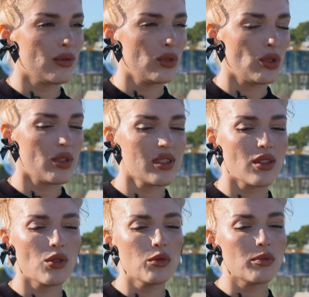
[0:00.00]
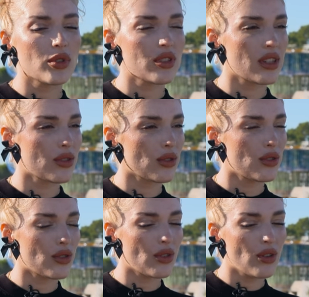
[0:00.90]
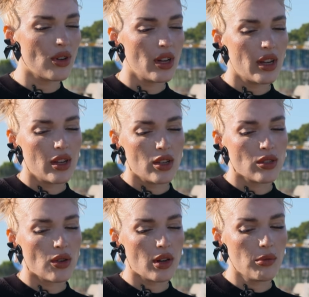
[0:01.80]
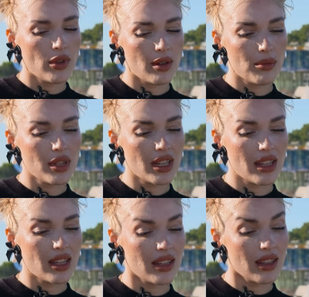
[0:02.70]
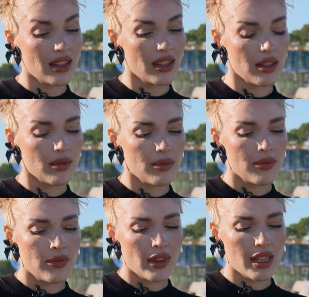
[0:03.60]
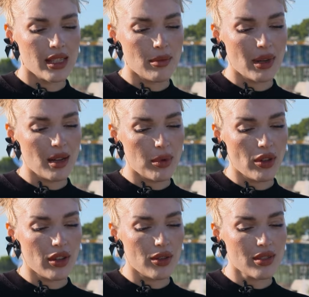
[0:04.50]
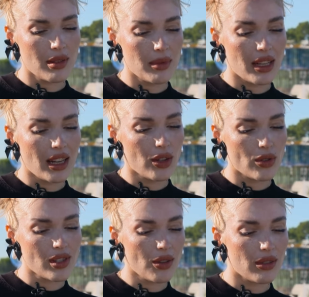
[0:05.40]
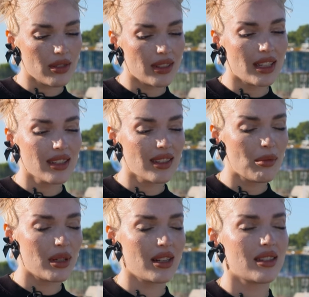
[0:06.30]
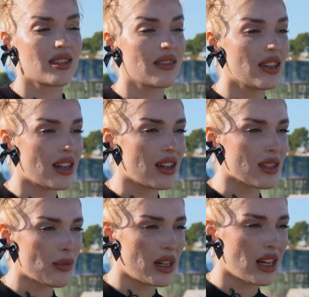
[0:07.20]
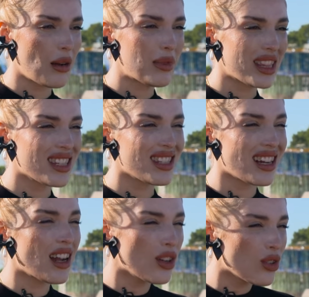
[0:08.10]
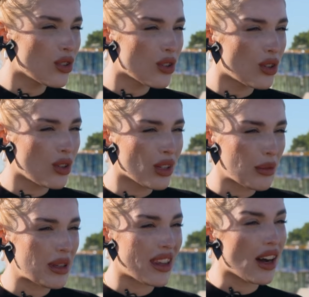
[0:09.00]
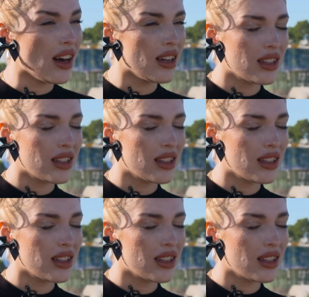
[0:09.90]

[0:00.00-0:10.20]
Todo ha sido un proceso. Yo soy una mujer muy creyente y siempre le pido a Dios que me dé las cosas cuando esté lista para recibirlas, para realmente hacer algo con lo que me da.